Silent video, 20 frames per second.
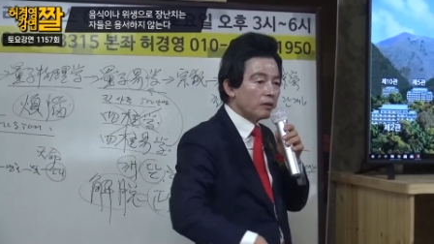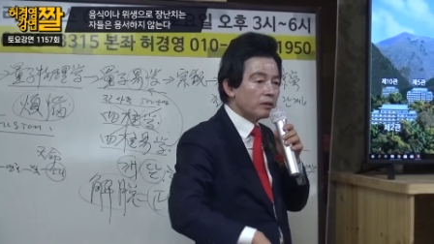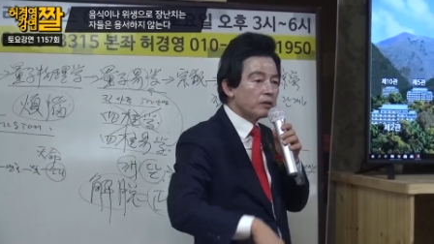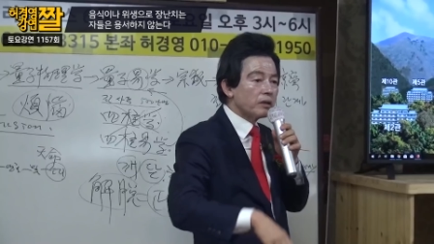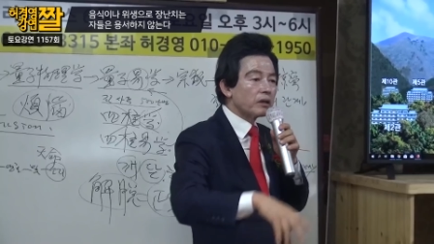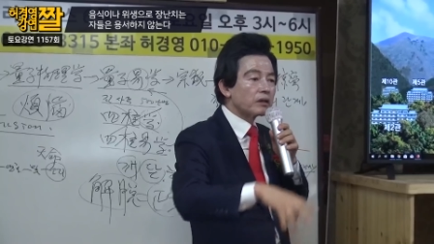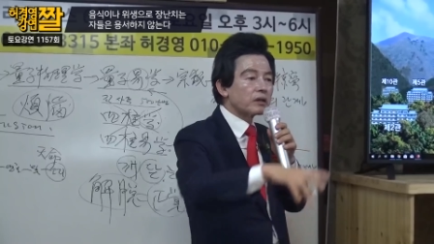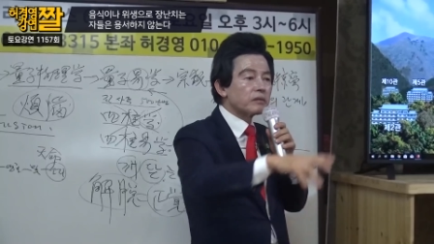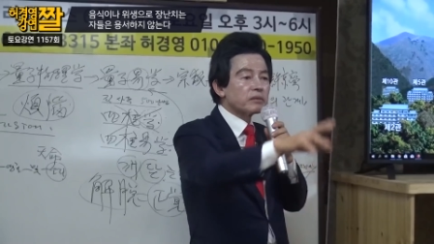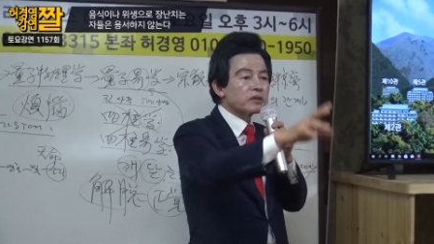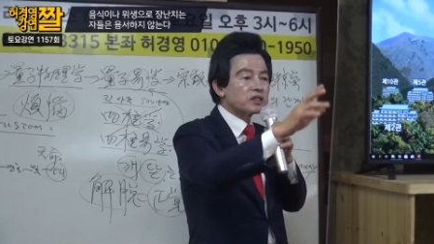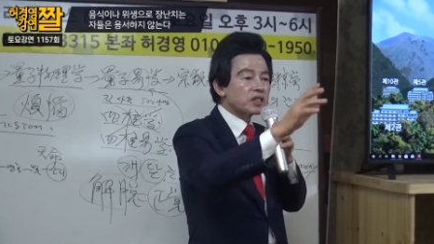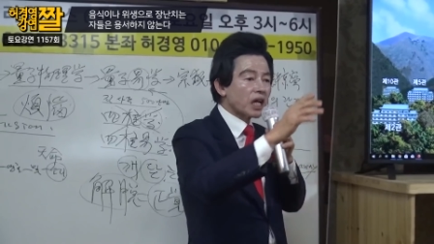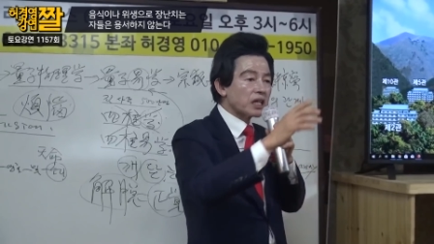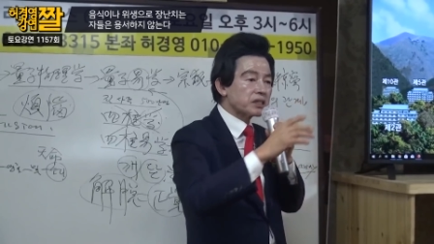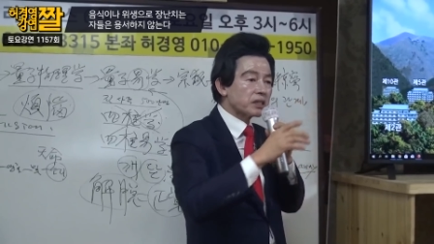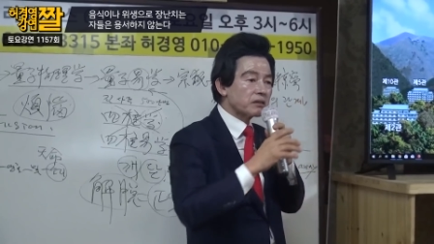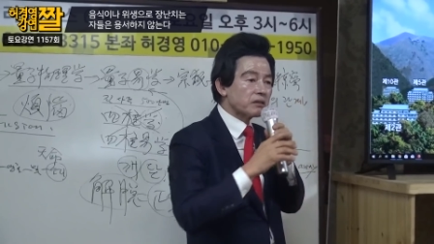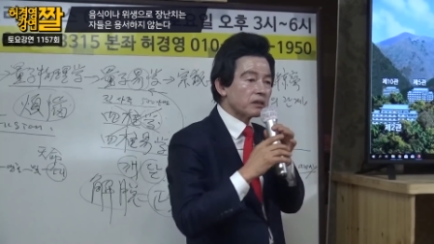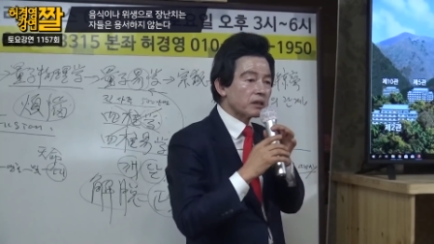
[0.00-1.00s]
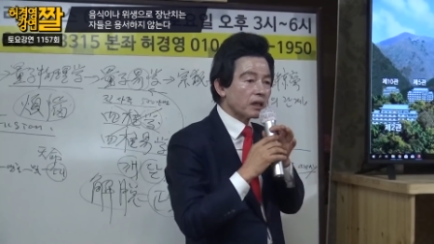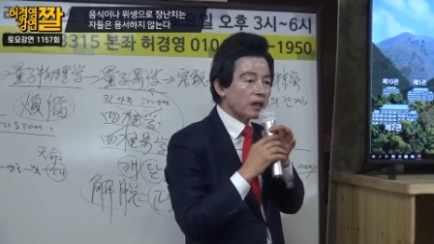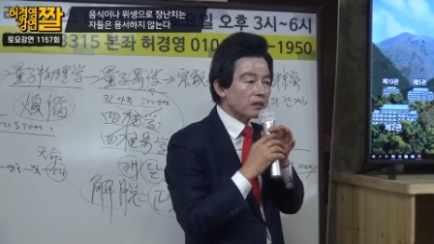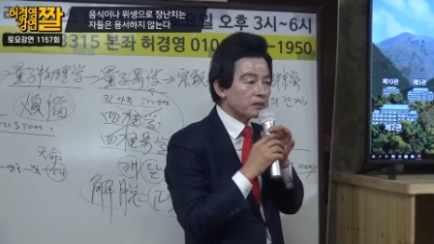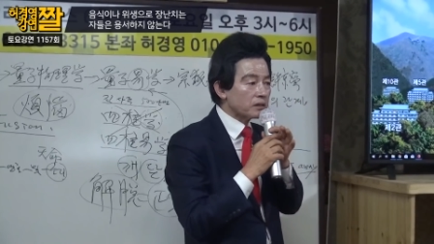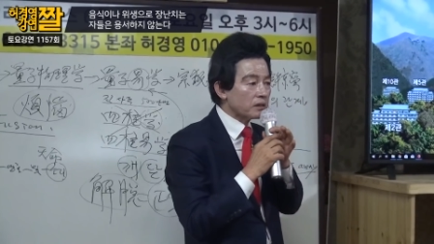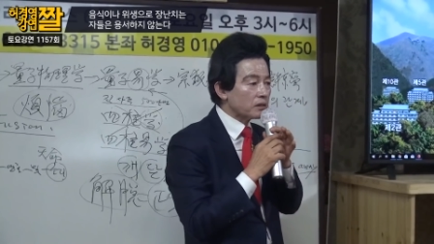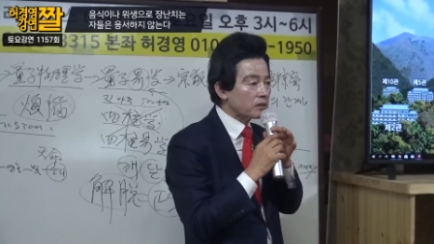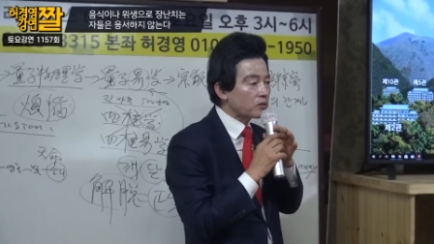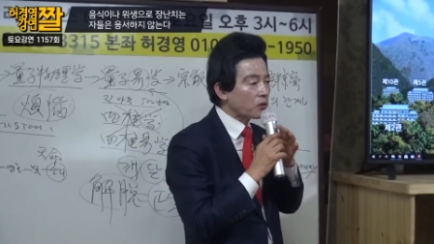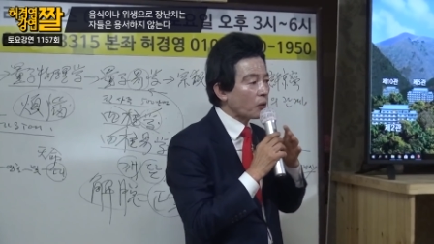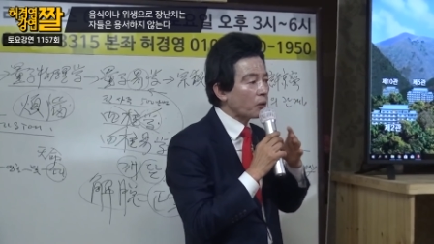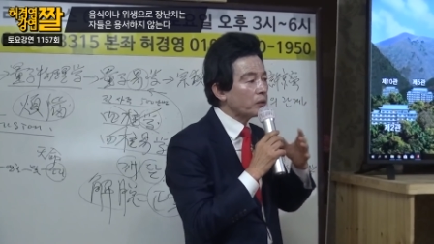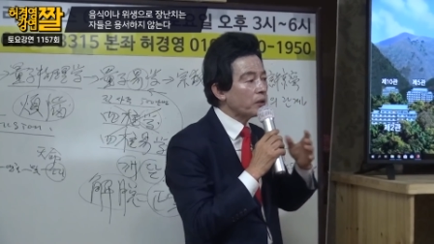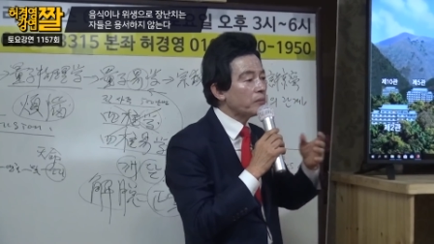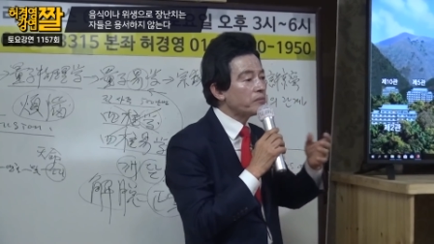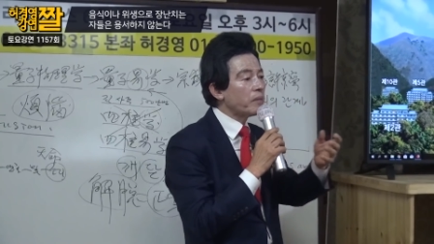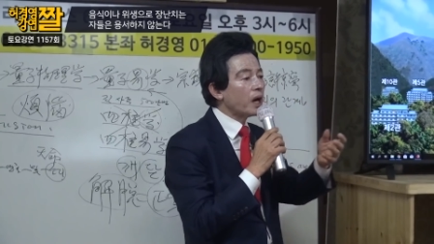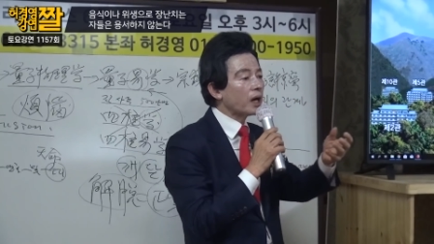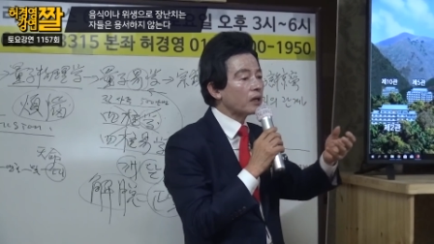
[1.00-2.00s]
여러분 자식들이 가서
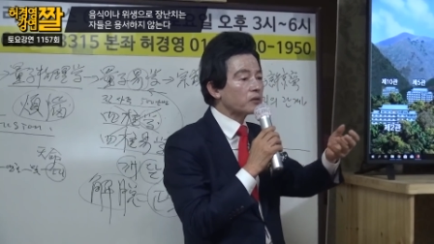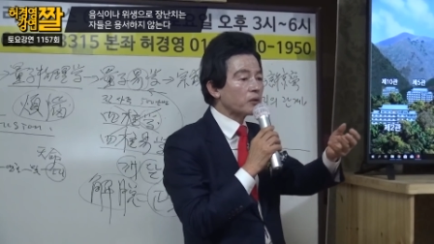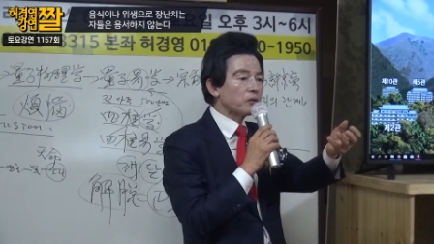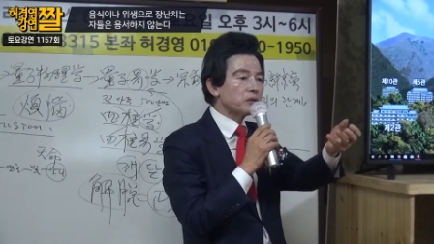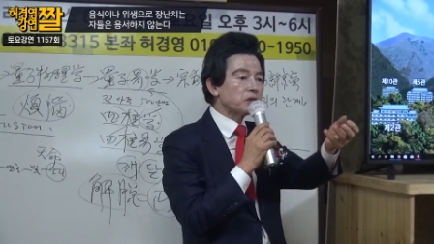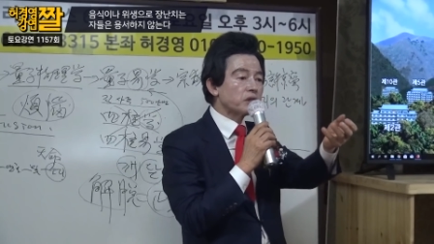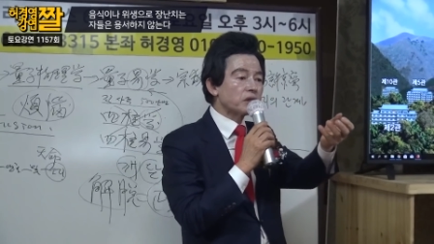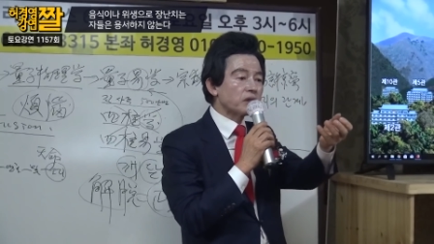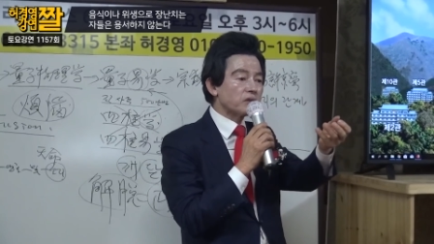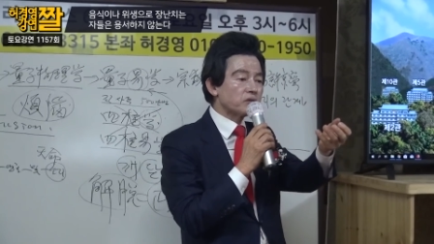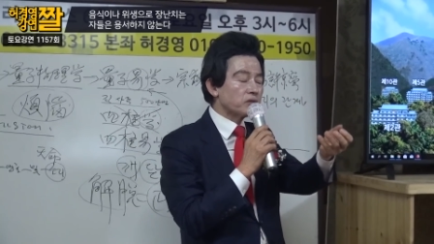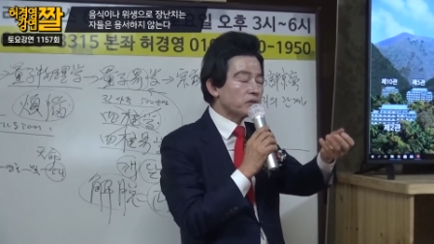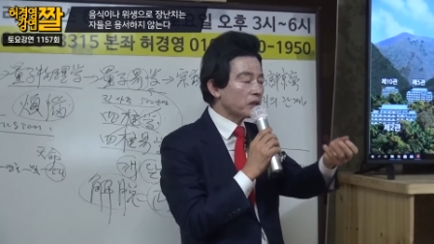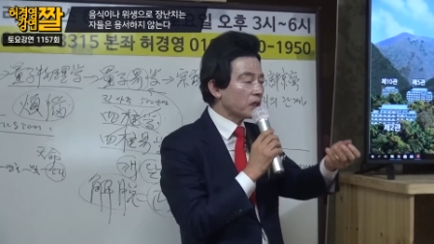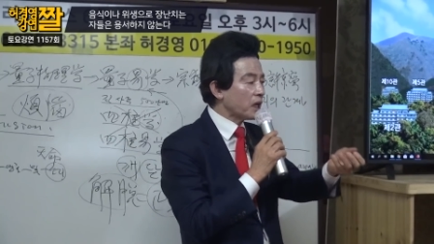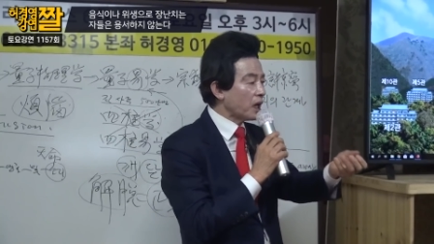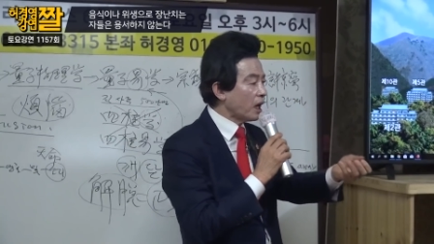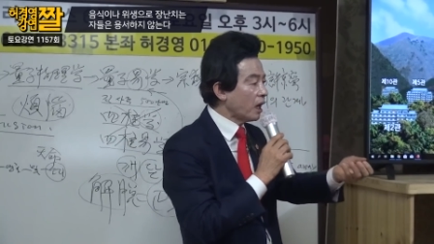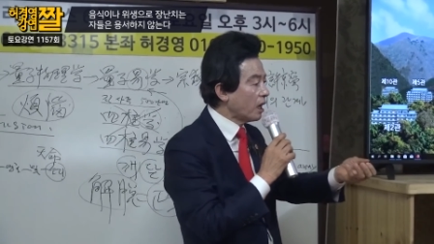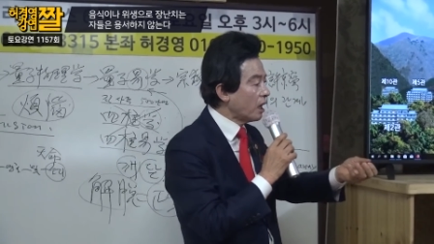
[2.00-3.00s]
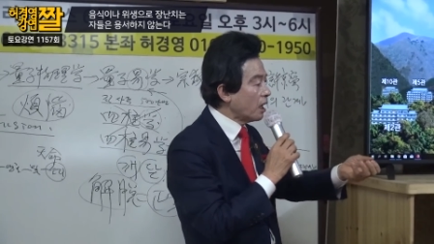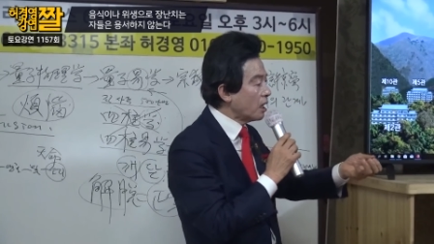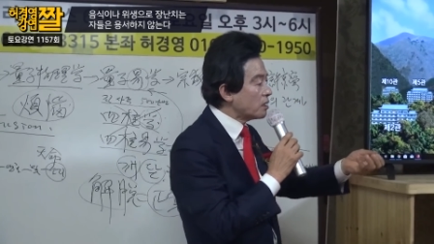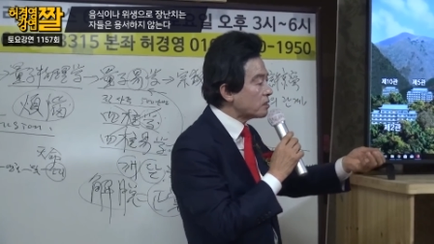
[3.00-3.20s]
돈 엄마가 돈 적게 주니까